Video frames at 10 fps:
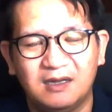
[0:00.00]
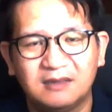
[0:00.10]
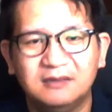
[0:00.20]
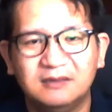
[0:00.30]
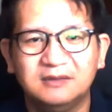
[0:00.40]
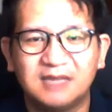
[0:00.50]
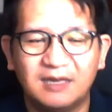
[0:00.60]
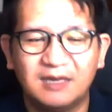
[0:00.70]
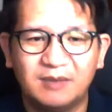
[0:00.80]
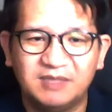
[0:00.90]
그
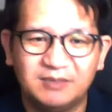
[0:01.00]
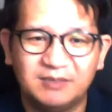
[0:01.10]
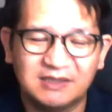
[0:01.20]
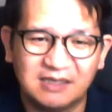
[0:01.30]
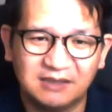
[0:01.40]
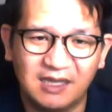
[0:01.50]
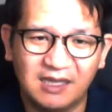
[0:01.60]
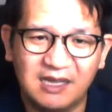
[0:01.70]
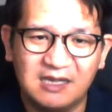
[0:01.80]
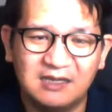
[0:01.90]
사람의 믿음의
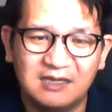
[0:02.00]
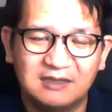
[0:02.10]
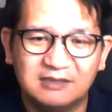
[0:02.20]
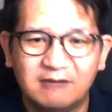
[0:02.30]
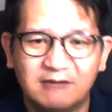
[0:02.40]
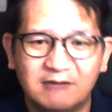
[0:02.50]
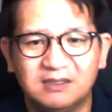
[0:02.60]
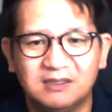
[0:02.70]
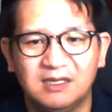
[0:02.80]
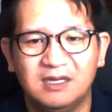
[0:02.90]
상태,
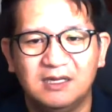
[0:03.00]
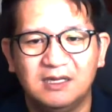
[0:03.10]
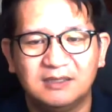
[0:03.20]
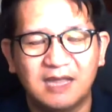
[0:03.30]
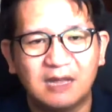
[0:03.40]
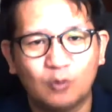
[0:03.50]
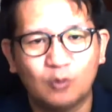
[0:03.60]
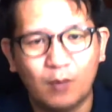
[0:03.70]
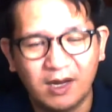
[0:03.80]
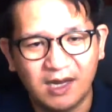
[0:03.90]
상황들, 내가
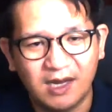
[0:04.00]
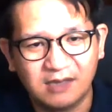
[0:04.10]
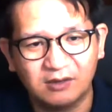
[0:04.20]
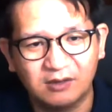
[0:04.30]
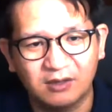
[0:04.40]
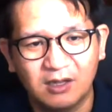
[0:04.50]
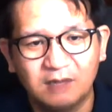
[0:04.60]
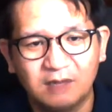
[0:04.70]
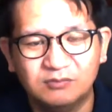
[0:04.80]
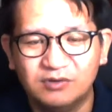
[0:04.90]
도와야 할 것
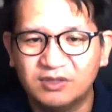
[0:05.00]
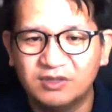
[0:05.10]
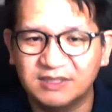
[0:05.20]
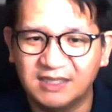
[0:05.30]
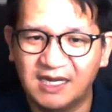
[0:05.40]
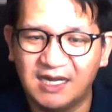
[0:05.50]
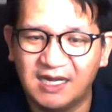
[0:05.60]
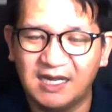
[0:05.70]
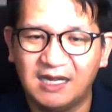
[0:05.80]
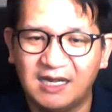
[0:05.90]

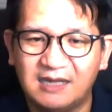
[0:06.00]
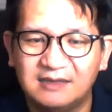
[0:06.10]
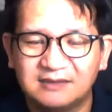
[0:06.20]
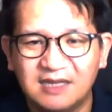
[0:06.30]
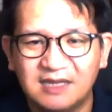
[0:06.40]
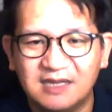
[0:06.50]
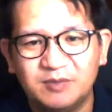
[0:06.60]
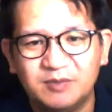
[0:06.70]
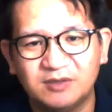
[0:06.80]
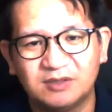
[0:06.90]
무엇인가
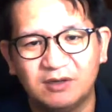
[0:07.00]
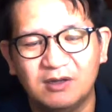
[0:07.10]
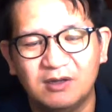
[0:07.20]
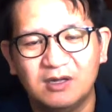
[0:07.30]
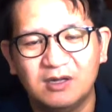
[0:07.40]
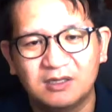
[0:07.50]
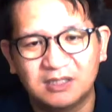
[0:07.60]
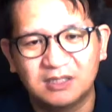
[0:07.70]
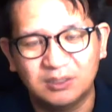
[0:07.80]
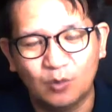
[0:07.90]
살피면서
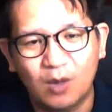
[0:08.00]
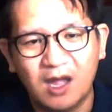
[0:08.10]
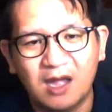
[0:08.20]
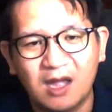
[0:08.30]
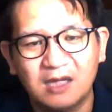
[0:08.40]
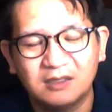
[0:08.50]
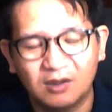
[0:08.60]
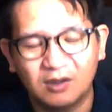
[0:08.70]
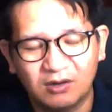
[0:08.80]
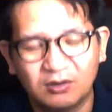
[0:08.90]
기도와
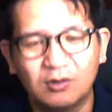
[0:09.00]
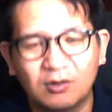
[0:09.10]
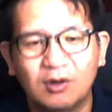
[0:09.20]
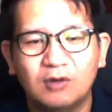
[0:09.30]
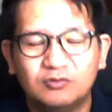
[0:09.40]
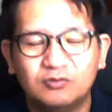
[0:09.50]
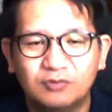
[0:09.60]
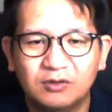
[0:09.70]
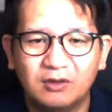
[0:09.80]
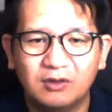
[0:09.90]
여러
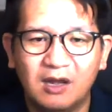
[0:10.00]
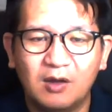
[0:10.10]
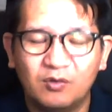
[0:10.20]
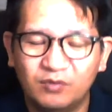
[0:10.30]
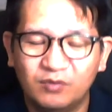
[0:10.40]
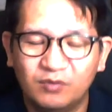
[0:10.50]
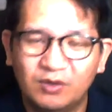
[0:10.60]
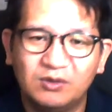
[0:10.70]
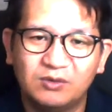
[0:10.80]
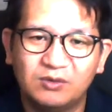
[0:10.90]
후원과
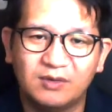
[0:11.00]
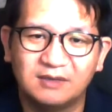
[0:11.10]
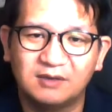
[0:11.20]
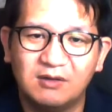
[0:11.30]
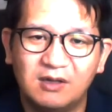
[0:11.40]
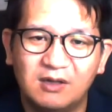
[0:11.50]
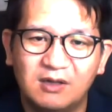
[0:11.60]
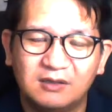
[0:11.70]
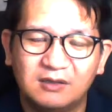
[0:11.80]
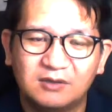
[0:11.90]
위로를 통해서
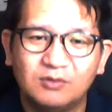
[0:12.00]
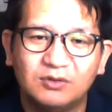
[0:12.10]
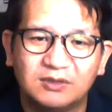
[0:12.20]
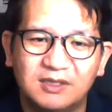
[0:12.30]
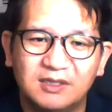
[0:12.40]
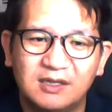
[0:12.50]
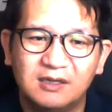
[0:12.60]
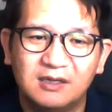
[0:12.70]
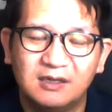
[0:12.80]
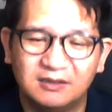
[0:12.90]
성도들을
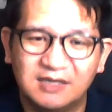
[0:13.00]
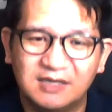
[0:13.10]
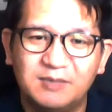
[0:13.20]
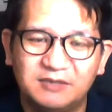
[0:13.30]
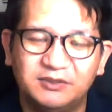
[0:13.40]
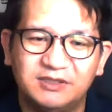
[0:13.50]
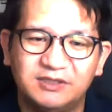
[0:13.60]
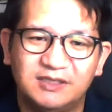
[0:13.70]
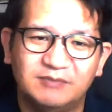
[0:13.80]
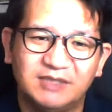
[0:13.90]
어, 살필 수
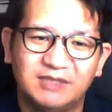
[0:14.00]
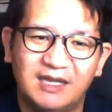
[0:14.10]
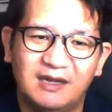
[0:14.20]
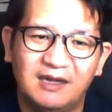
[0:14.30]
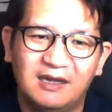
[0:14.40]
있어야 됩니다.